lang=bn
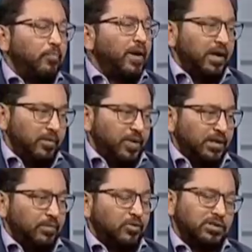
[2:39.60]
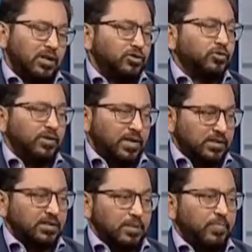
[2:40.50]
পায়ে পানি এবং সারা শরীরে
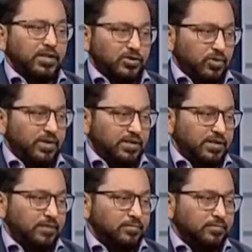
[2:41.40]
আস্তে আস্তে পানি চলে আসে